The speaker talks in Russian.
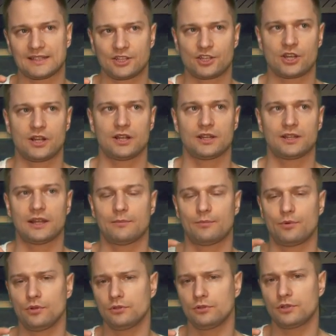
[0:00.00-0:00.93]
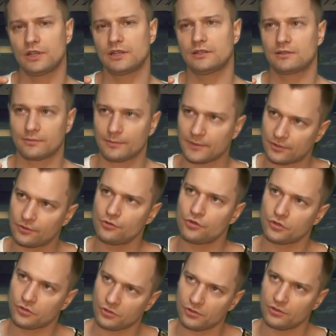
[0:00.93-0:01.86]
сначала на полтона, смотрю,
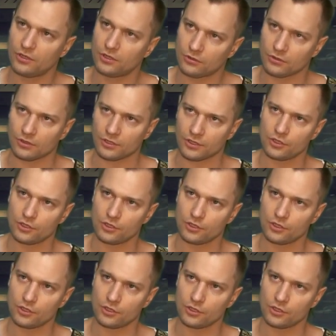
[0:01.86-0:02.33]
что-то не то.